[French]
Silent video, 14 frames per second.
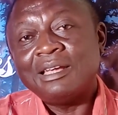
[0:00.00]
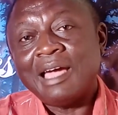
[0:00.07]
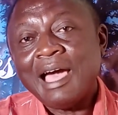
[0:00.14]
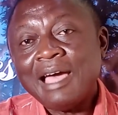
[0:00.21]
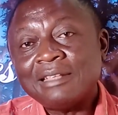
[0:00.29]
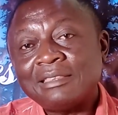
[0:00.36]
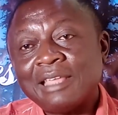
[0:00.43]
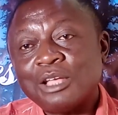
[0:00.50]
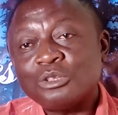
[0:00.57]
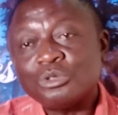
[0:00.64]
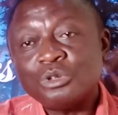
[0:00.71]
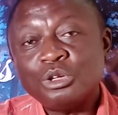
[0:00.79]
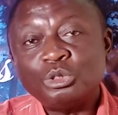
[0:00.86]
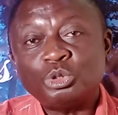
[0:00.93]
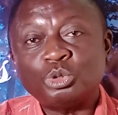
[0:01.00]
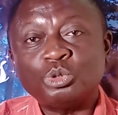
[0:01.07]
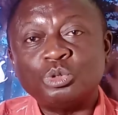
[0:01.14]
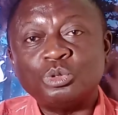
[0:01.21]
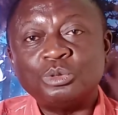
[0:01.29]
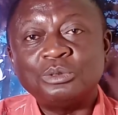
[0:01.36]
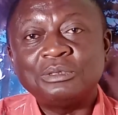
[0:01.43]
a attendu un
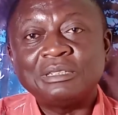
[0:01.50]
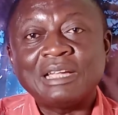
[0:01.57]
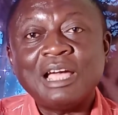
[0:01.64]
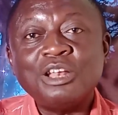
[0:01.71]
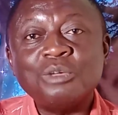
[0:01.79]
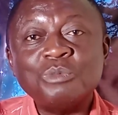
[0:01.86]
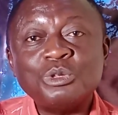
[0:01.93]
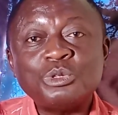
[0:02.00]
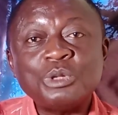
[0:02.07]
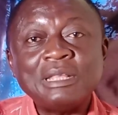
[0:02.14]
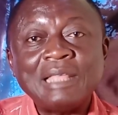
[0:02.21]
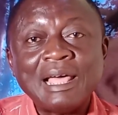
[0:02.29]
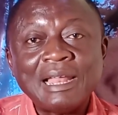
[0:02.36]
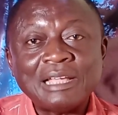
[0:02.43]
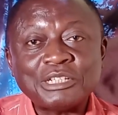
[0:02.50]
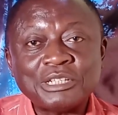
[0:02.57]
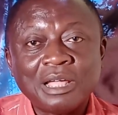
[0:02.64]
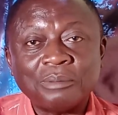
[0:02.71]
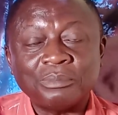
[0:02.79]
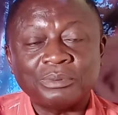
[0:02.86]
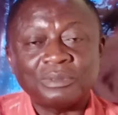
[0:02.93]
jour quand le monsieur est dans la
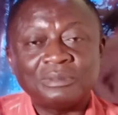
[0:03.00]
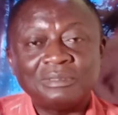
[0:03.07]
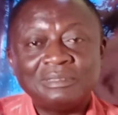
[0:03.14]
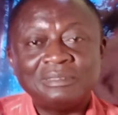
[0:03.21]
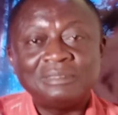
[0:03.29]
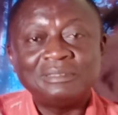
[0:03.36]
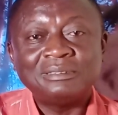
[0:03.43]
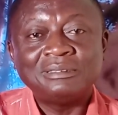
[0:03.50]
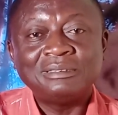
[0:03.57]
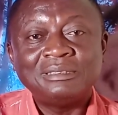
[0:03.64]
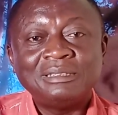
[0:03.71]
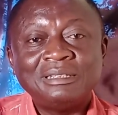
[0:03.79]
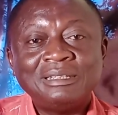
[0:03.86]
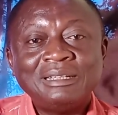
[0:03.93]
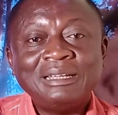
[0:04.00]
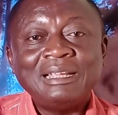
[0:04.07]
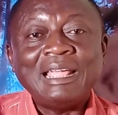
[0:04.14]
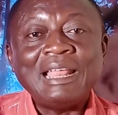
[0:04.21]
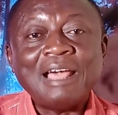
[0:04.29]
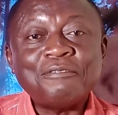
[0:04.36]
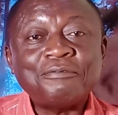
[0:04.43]
chambre.
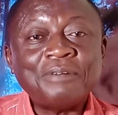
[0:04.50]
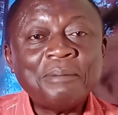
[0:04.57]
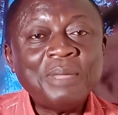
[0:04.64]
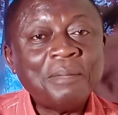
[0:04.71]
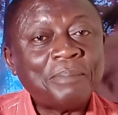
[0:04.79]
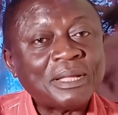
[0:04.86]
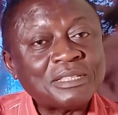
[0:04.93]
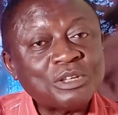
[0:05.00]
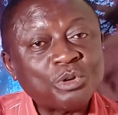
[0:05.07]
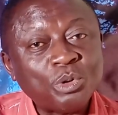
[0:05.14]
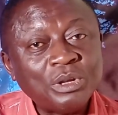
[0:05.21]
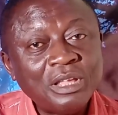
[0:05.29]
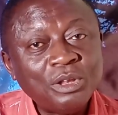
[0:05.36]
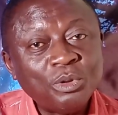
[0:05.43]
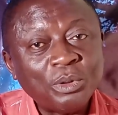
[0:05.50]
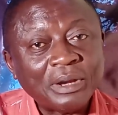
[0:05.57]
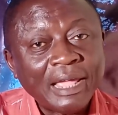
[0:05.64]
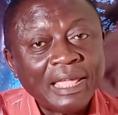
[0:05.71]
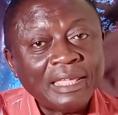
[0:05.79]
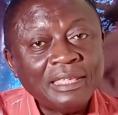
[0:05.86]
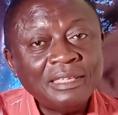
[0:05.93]
Et la femme est partie coller
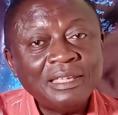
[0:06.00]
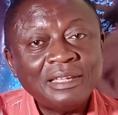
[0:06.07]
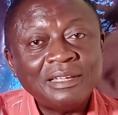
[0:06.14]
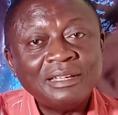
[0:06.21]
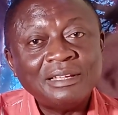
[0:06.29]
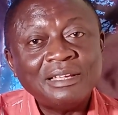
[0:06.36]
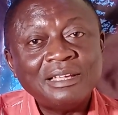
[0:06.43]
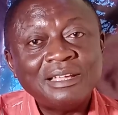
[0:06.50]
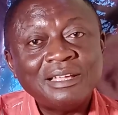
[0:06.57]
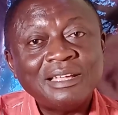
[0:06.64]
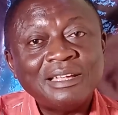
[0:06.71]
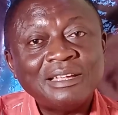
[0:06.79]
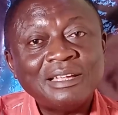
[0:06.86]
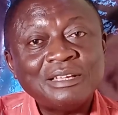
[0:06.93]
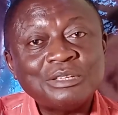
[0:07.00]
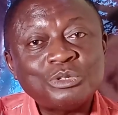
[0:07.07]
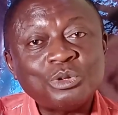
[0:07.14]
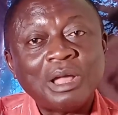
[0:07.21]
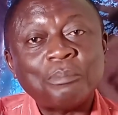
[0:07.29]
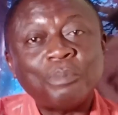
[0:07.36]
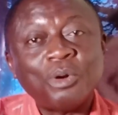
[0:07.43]
l'oreille
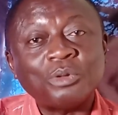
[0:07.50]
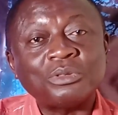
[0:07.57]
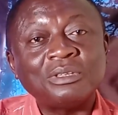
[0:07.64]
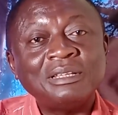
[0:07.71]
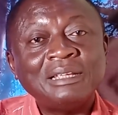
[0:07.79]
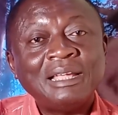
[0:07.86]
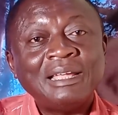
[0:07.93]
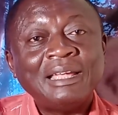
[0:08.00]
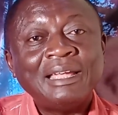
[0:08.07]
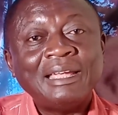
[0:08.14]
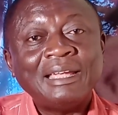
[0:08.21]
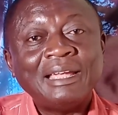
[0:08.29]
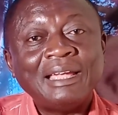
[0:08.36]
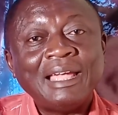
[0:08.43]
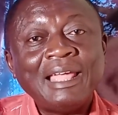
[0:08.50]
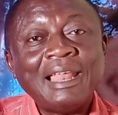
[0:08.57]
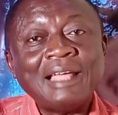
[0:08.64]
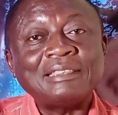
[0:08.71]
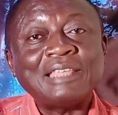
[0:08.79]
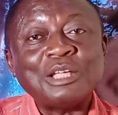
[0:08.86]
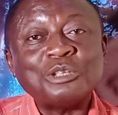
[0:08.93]
sur la porte. Elle
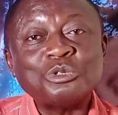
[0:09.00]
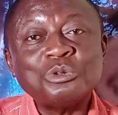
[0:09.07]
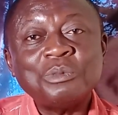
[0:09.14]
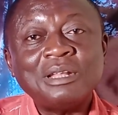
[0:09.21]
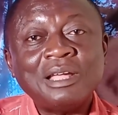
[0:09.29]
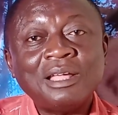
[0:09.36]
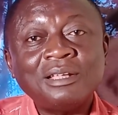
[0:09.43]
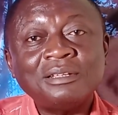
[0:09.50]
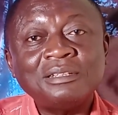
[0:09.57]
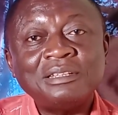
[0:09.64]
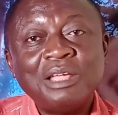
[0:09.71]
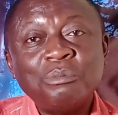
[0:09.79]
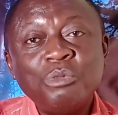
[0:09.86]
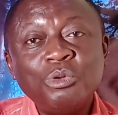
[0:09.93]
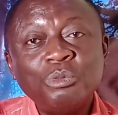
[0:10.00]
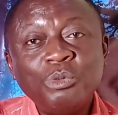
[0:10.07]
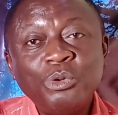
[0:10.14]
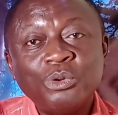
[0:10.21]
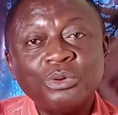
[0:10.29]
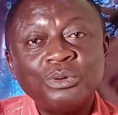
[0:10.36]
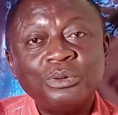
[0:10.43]
a entendu maintenant des
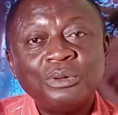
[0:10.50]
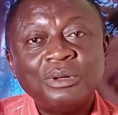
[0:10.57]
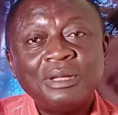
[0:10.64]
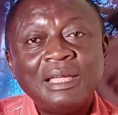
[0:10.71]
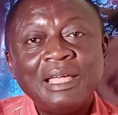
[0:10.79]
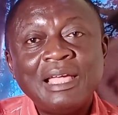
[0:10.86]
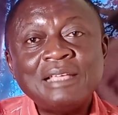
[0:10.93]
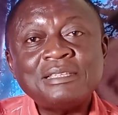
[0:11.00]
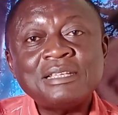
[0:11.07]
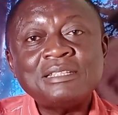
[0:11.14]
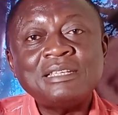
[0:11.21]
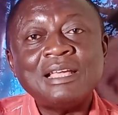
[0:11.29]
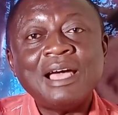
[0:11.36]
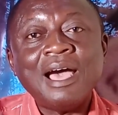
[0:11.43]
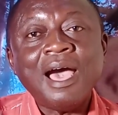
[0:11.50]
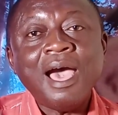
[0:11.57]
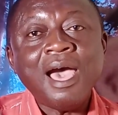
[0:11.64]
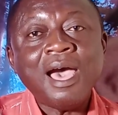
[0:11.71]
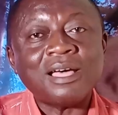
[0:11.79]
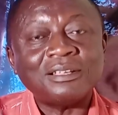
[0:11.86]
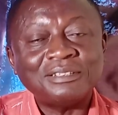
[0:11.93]
murmures elle se dit,
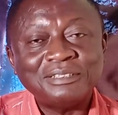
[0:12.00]
ah,